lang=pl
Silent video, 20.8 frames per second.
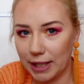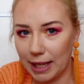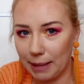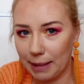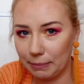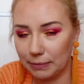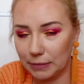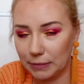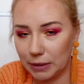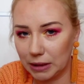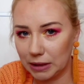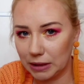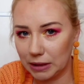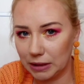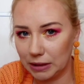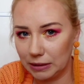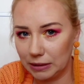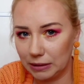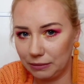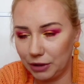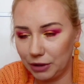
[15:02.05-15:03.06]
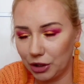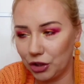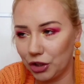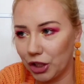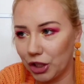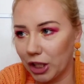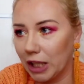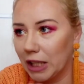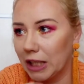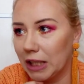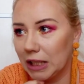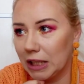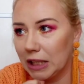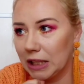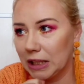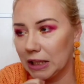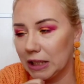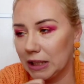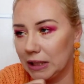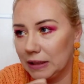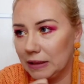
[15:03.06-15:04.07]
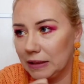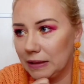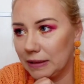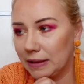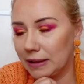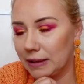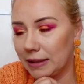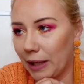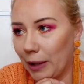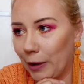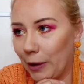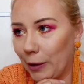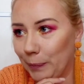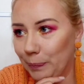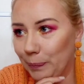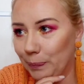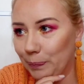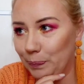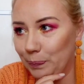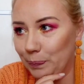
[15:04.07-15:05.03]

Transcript: czy tam, e, wiecie, e, z tego,